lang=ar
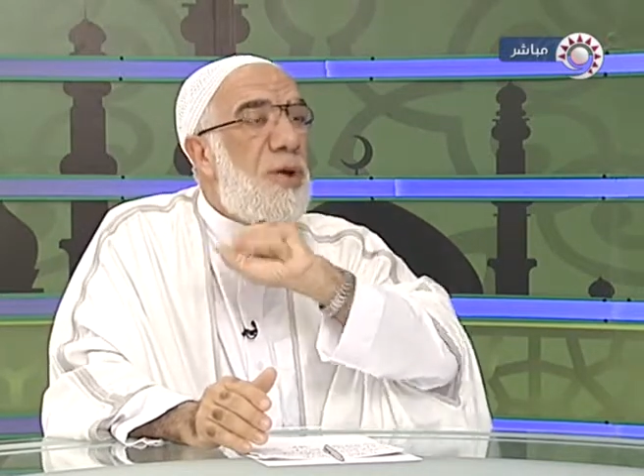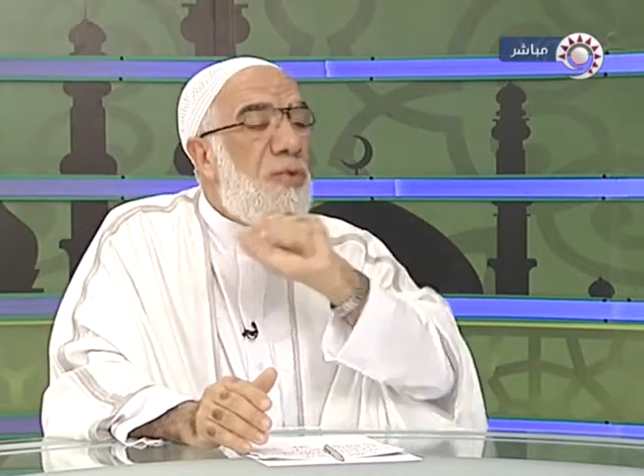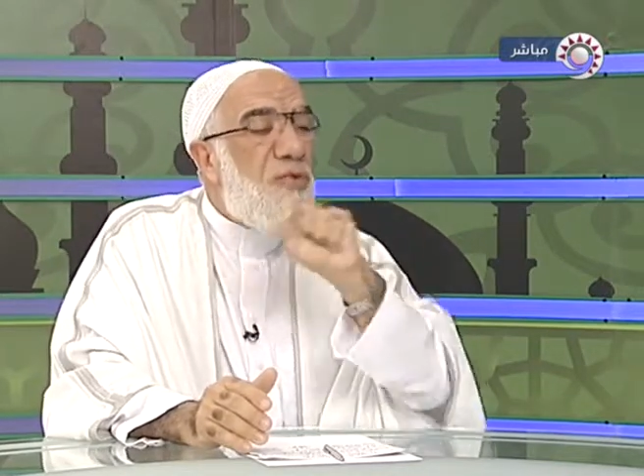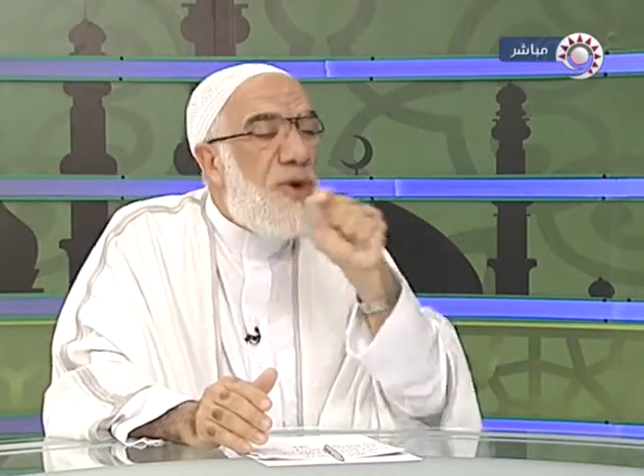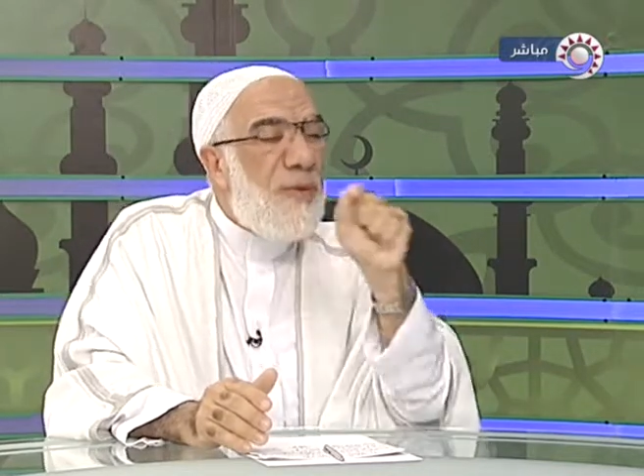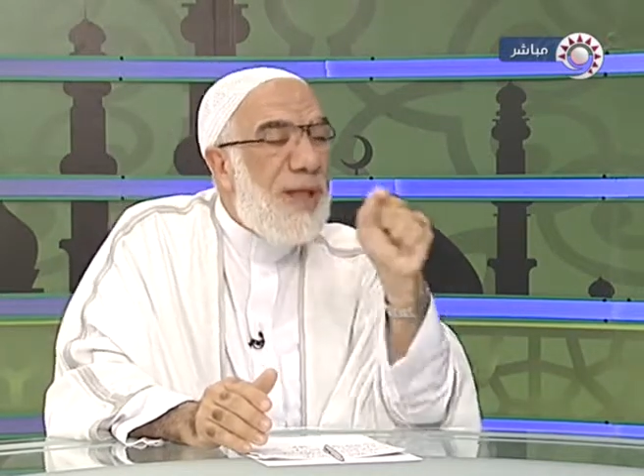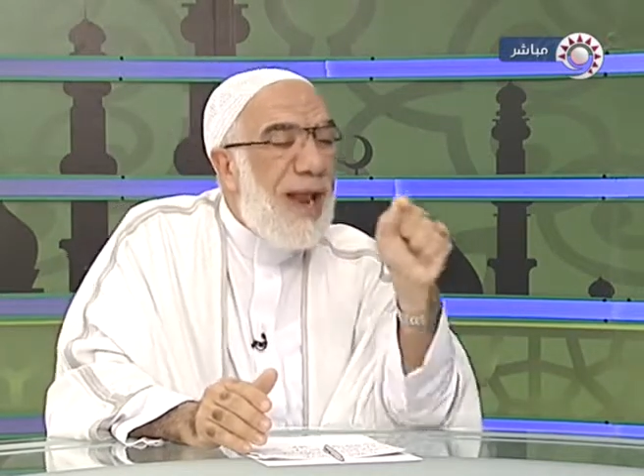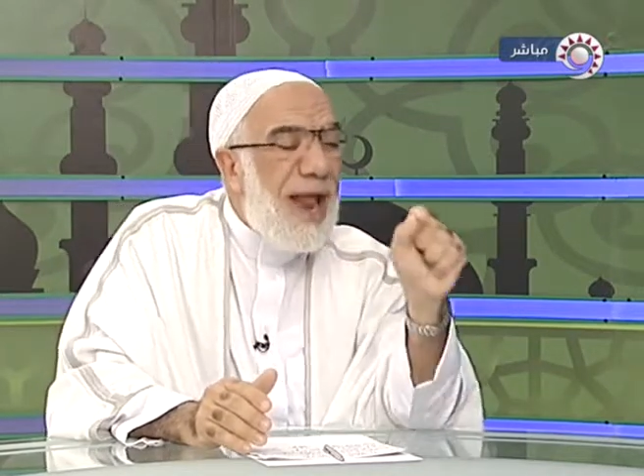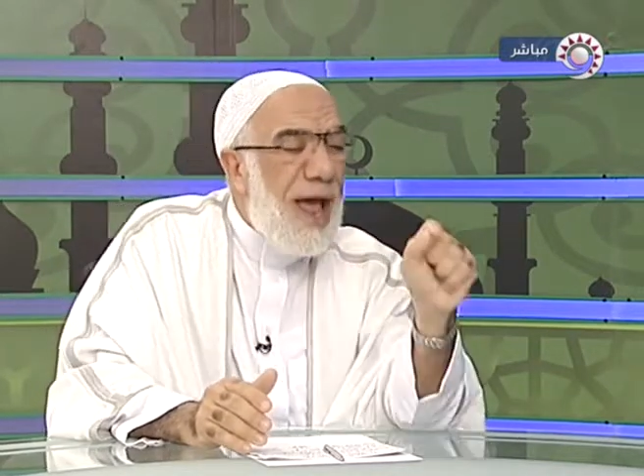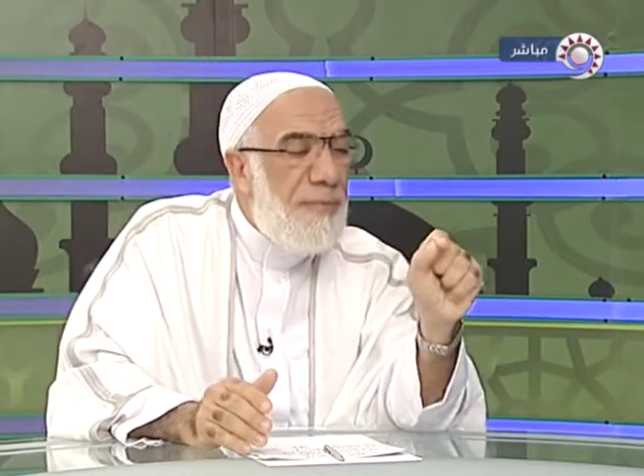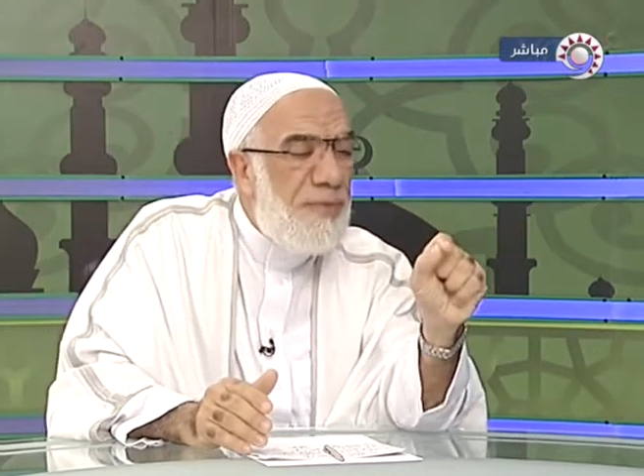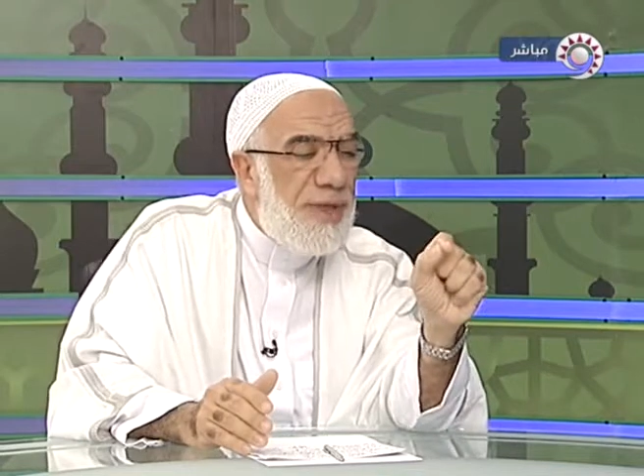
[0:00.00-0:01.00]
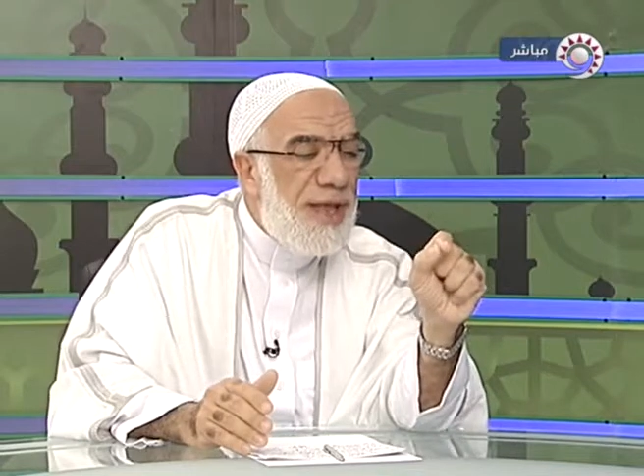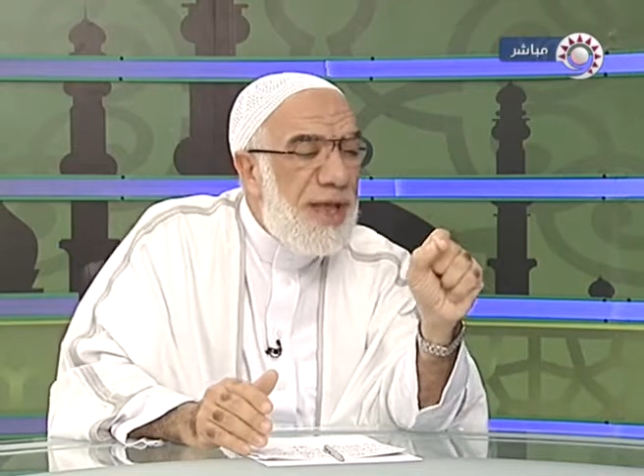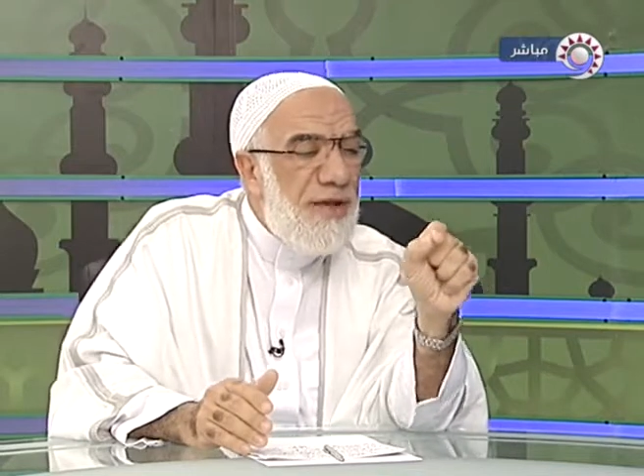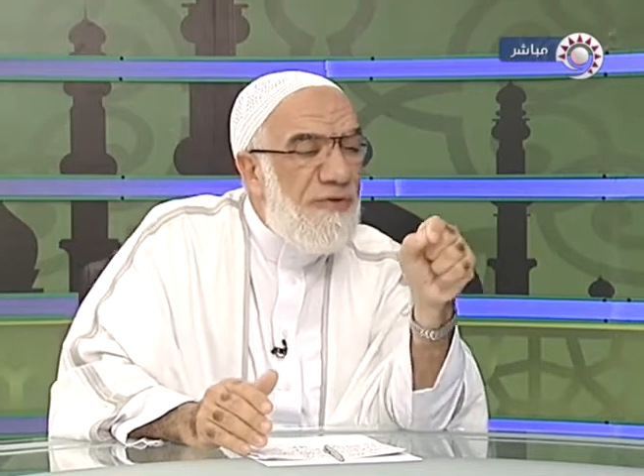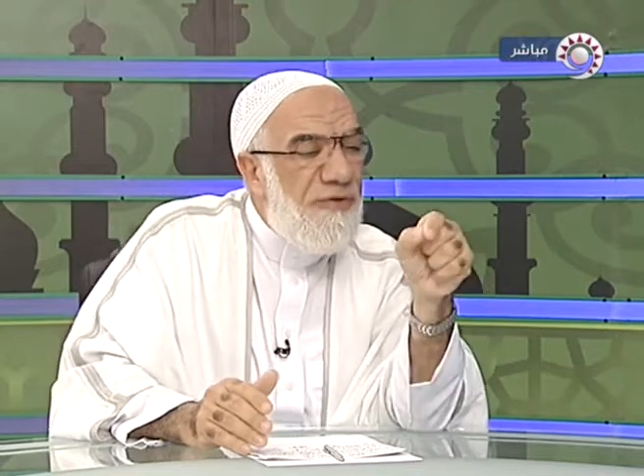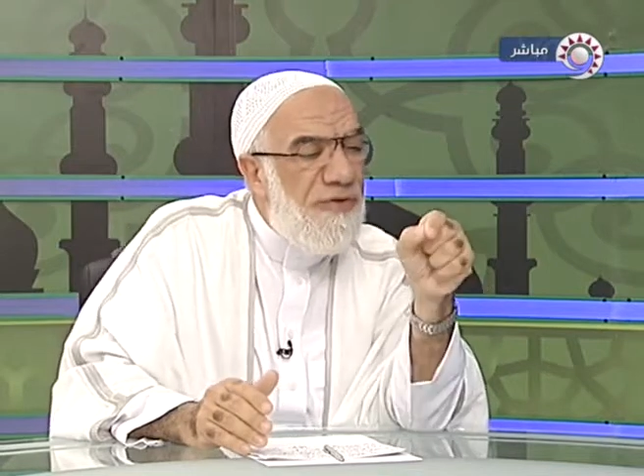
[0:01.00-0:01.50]
ومن العبد
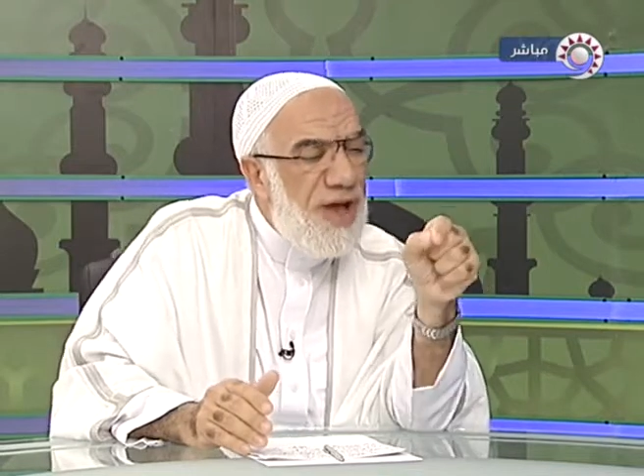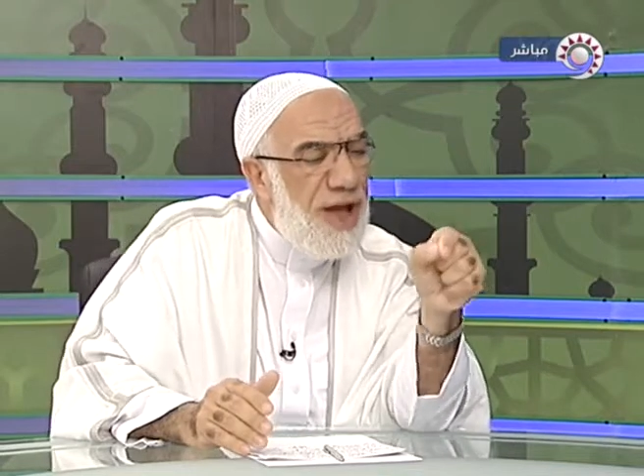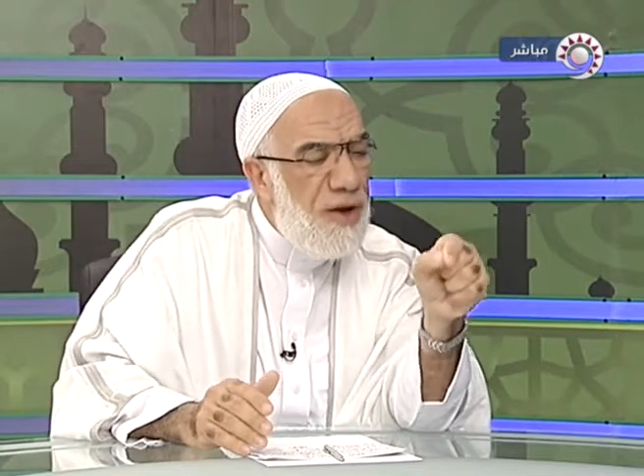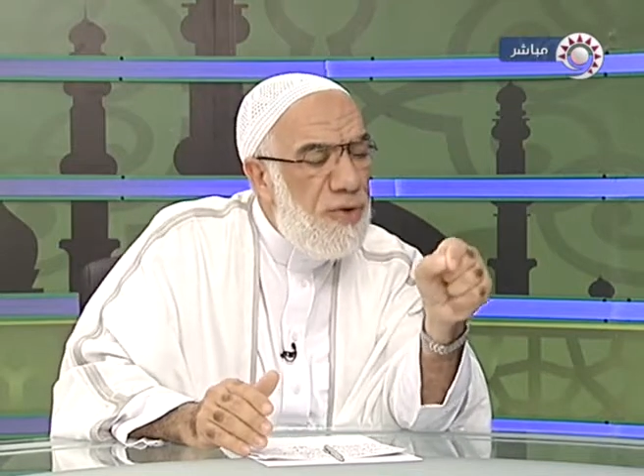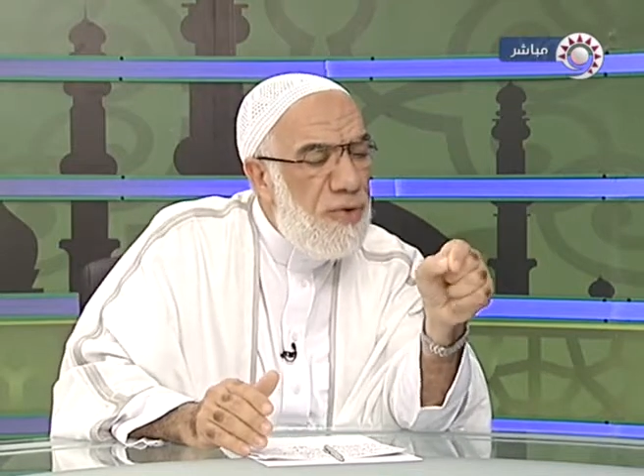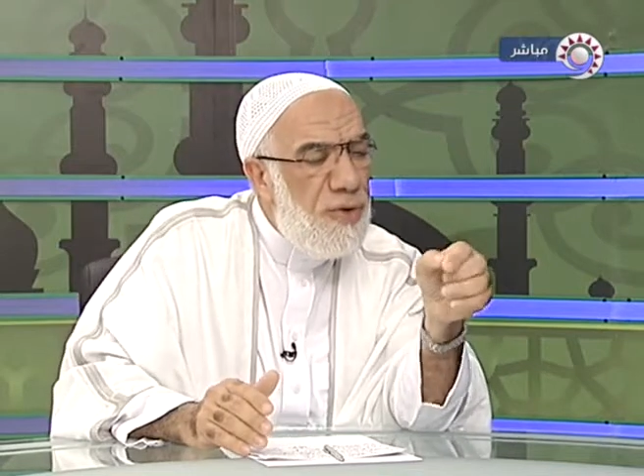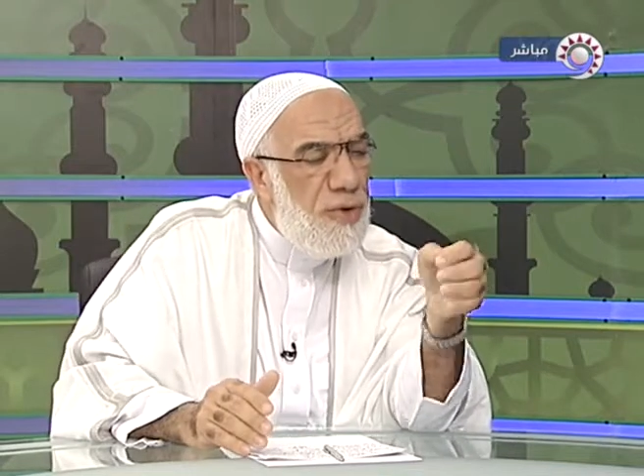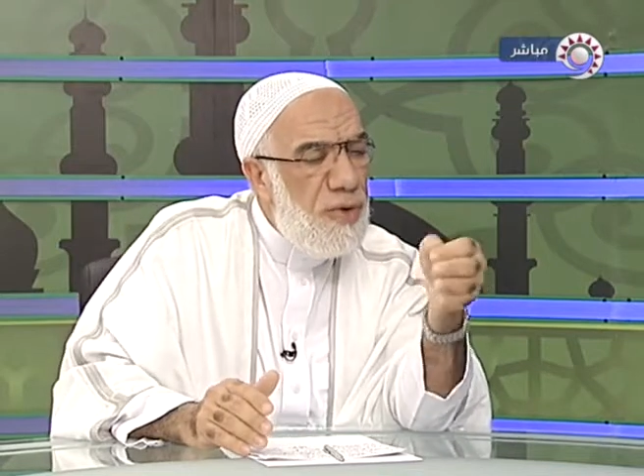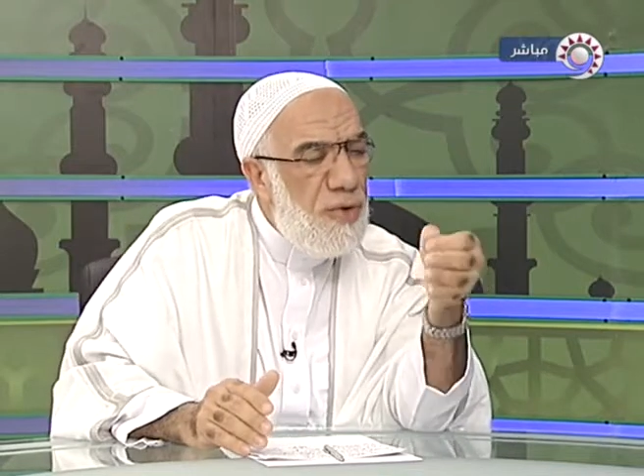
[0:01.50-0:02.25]
فعل